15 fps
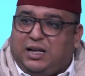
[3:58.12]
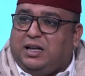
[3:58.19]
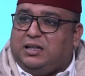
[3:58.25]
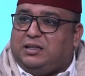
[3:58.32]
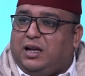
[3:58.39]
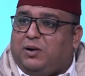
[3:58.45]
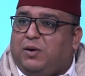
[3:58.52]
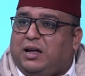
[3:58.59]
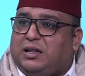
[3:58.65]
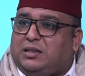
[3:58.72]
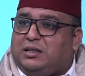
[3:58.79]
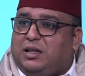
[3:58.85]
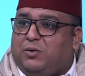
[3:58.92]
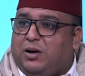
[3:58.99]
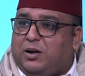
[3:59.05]
عندها واحد
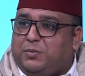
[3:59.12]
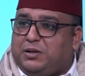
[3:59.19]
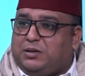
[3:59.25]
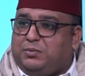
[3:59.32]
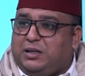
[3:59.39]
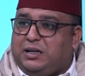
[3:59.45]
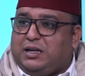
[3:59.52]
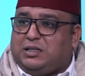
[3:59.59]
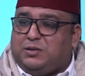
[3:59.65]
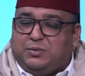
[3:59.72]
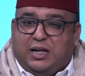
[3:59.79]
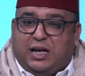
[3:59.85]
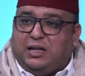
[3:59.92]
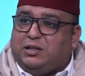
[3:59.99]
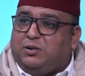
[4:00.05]
الضوابط ملي
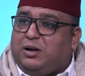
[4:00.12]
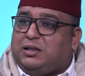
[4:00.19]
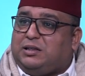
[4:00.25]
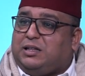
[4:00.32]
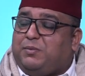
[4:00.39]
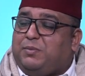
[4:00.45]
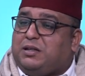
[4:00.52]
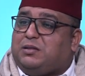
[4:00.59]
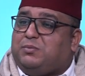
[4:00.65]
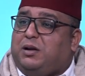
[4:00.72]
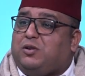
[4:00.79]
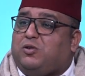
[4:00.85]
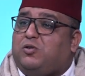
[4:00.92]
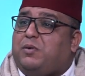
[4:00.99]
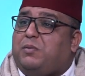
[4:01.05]
كتبدا عندها واحد الضابط
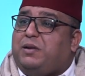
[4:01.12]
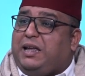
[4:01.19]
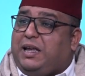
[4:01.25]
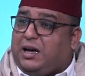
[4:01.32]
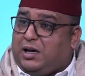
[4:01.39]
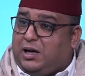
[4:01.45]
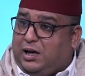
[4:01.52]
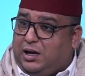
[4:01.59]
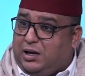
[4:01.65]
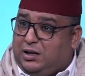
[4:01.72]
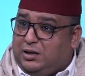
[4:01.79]
محكومه بالايقاع